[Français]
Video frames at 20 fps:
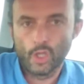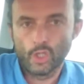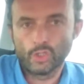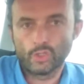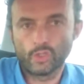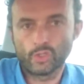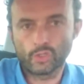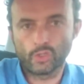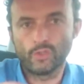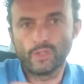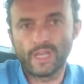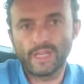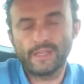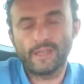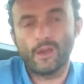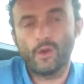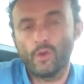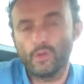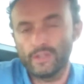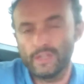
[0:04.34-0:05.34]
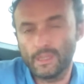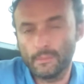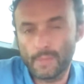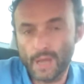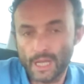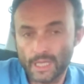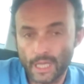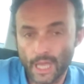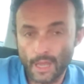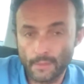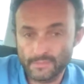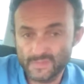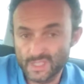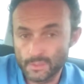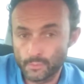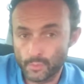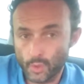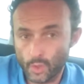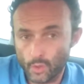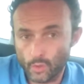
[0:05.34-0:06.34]
Ce Skoda Karoq débarque un petit
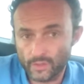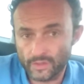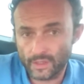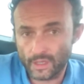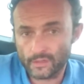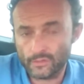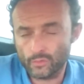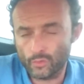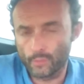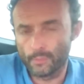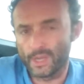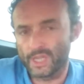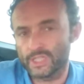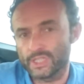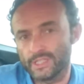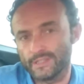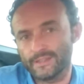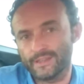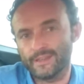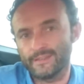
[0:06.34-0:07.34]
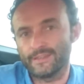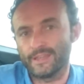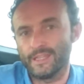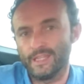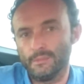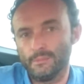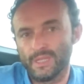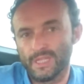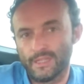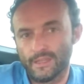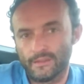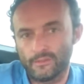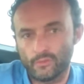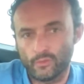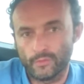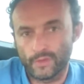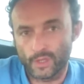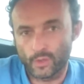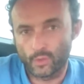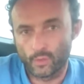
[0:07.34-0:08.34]
peu en retard sur le marché très animé des
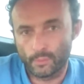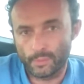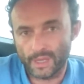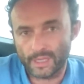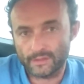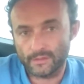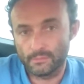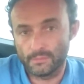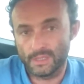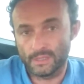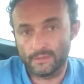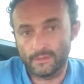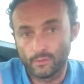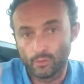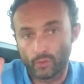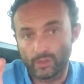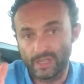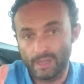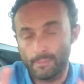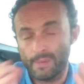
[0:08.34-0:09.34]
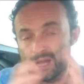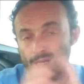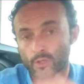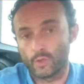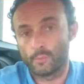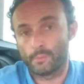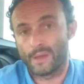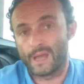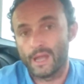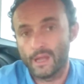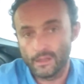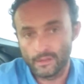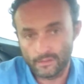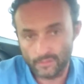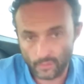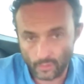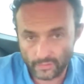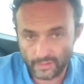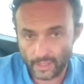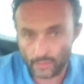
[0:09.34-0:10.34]
SUV compacts, mais il ne débarque pas
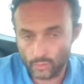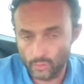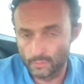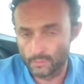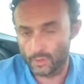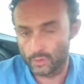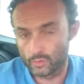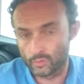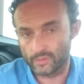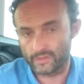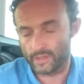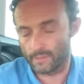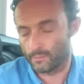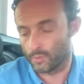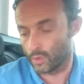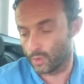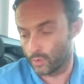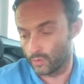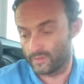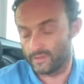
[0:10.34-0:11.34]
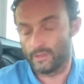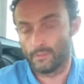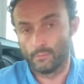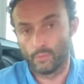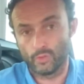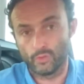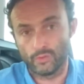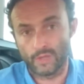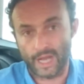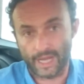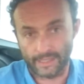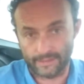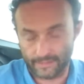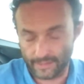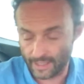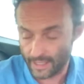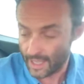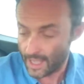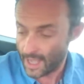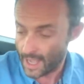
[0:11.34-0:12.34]
sans argument, notamment côté modularité,
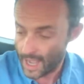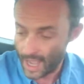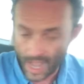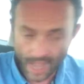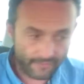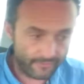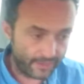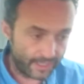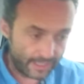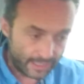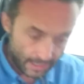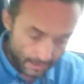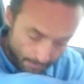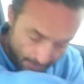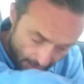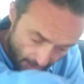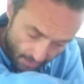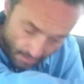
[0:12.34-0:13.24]
avec eh bien,